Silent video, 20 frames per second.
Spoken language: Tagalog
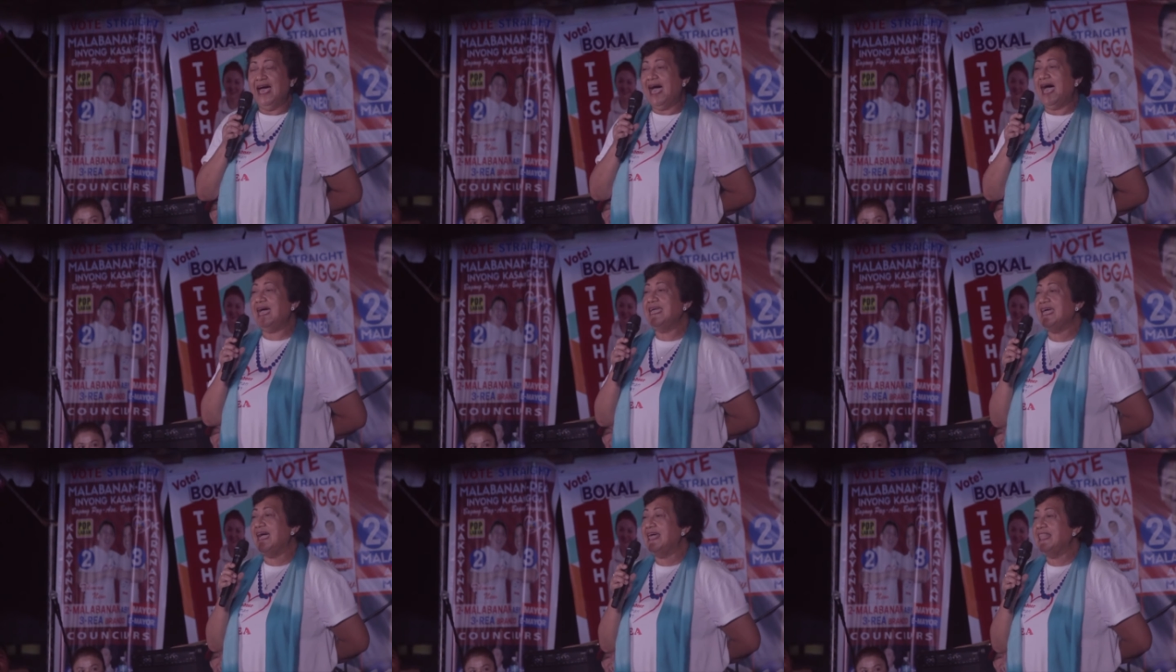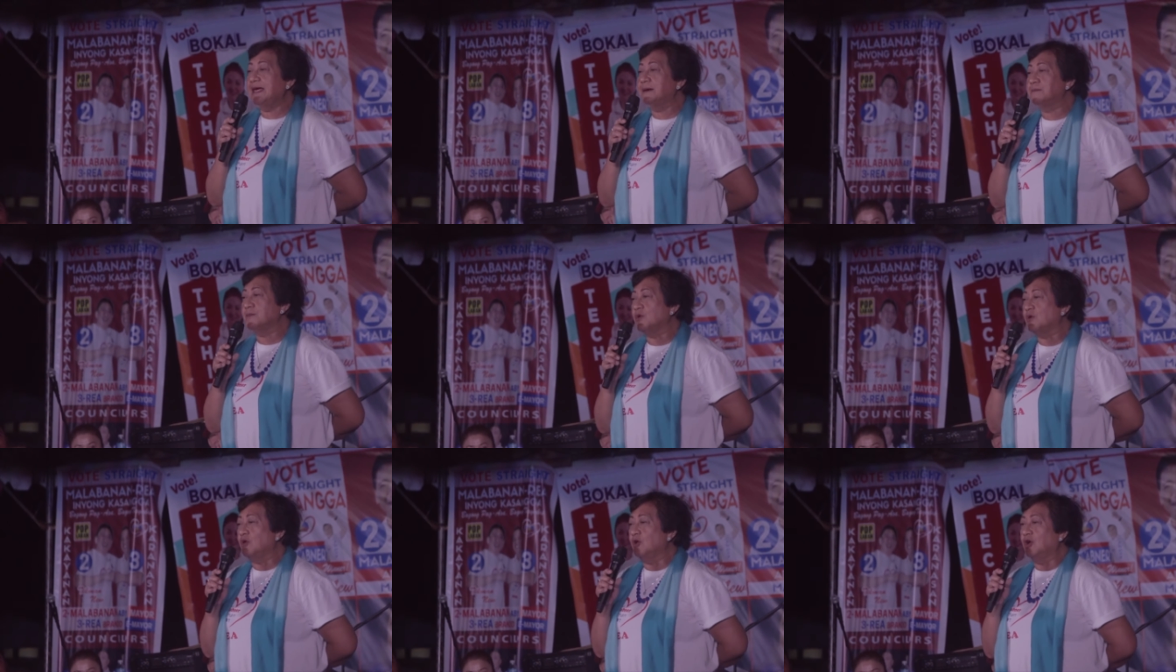ay
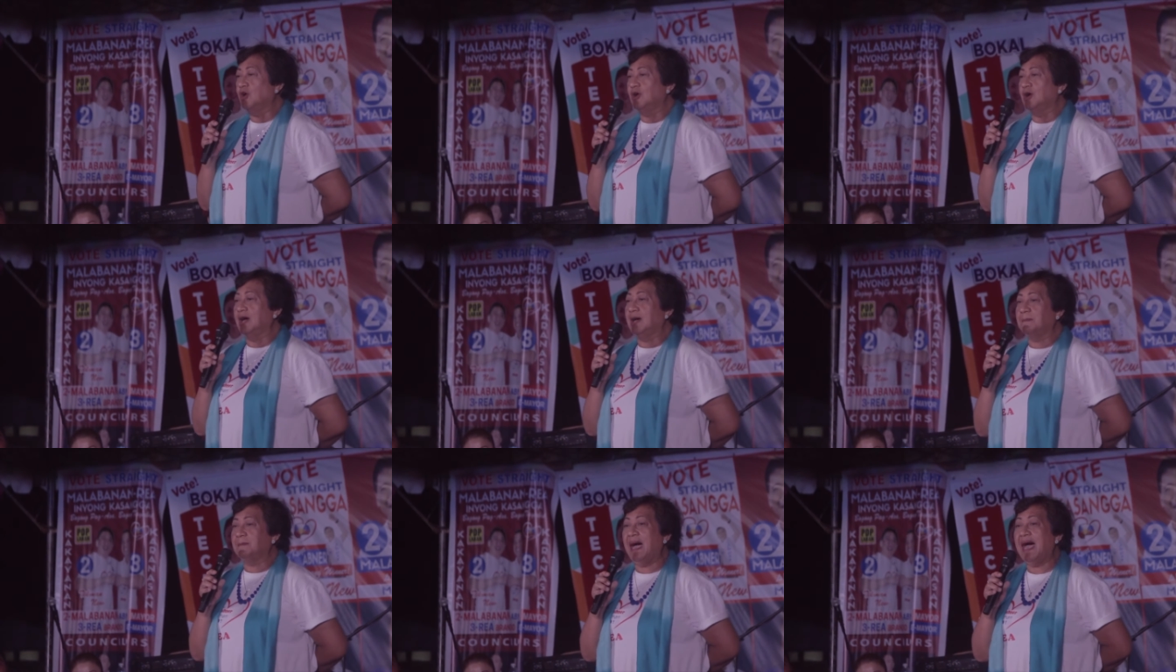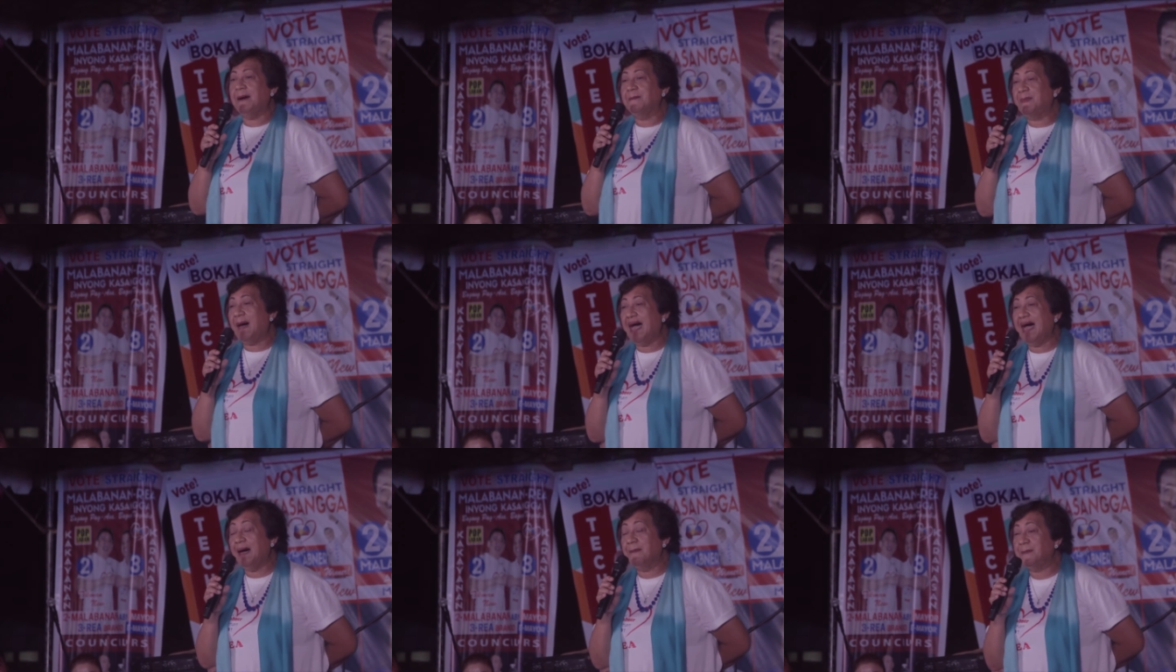alam kong
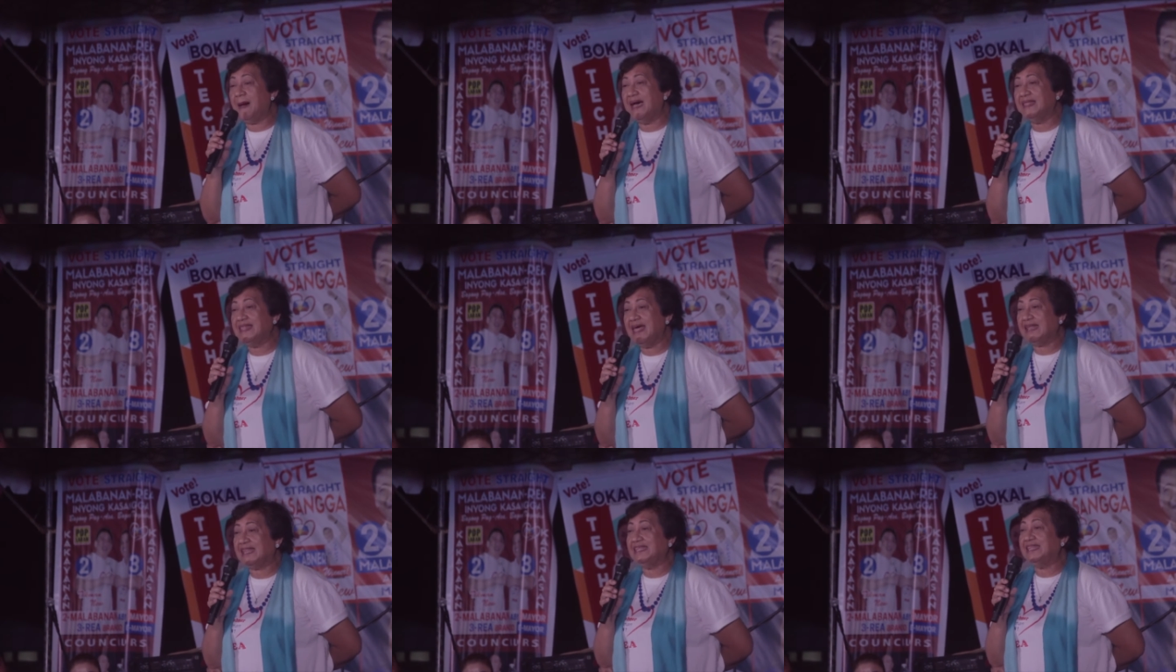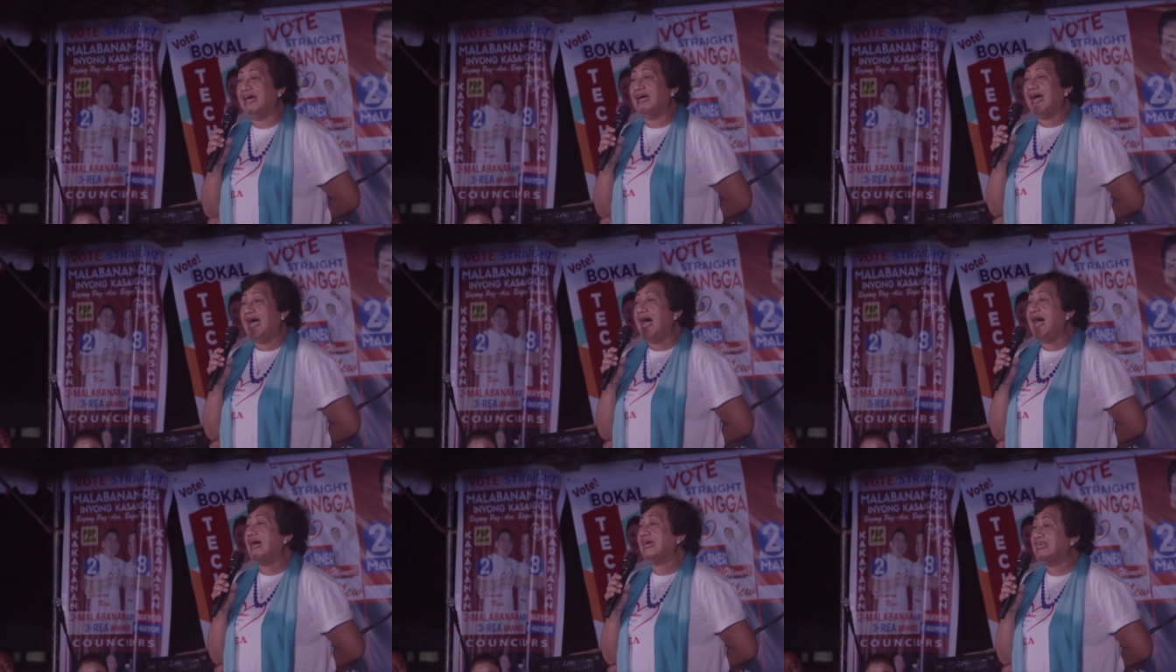mahaba-haba na rin ang
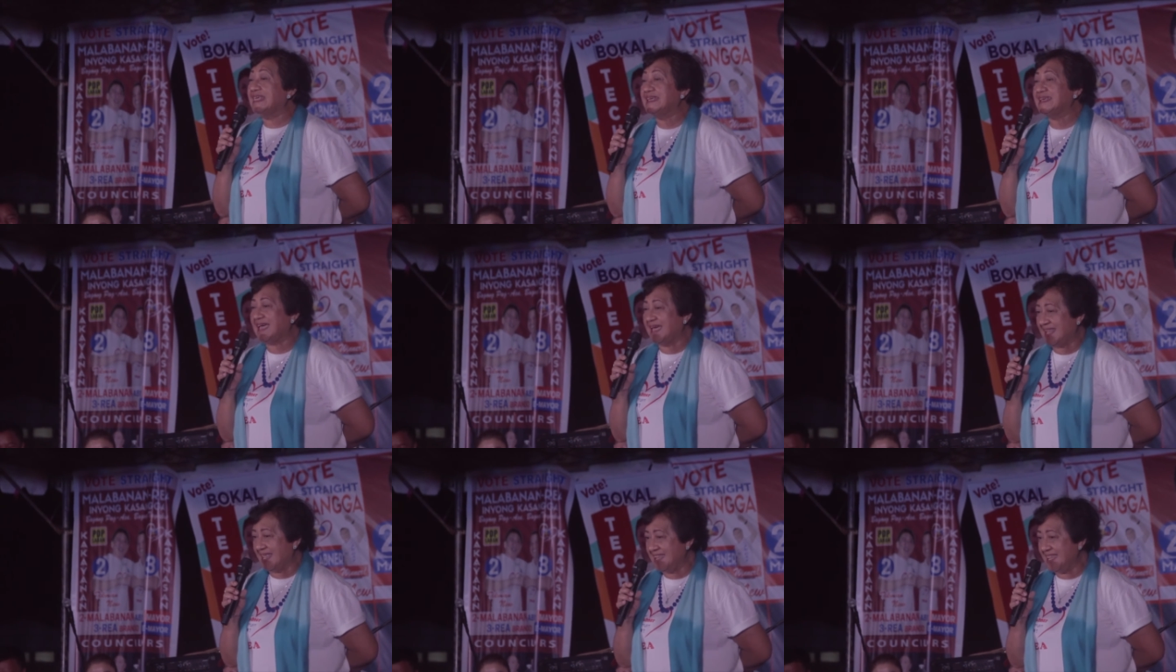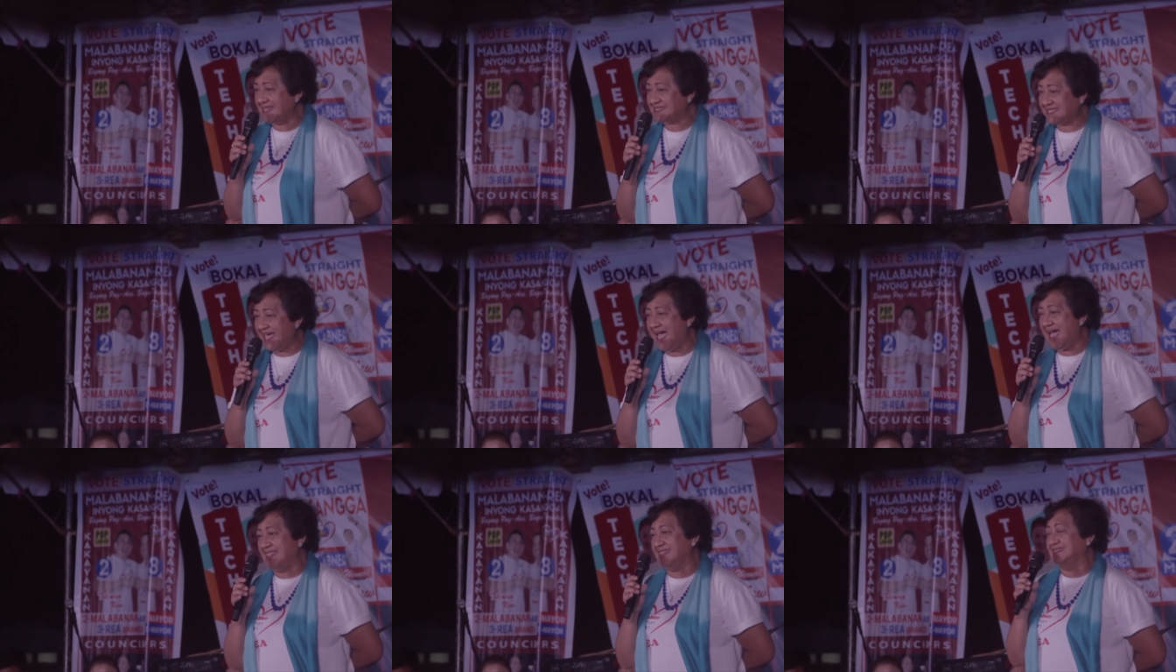aking
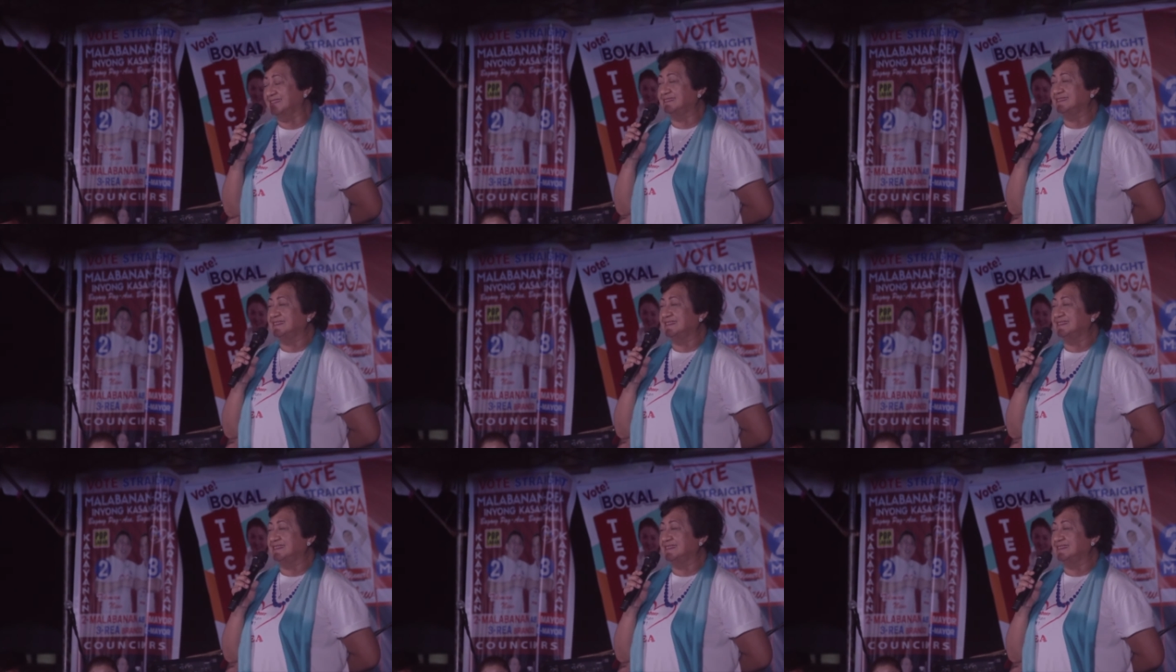karanasan.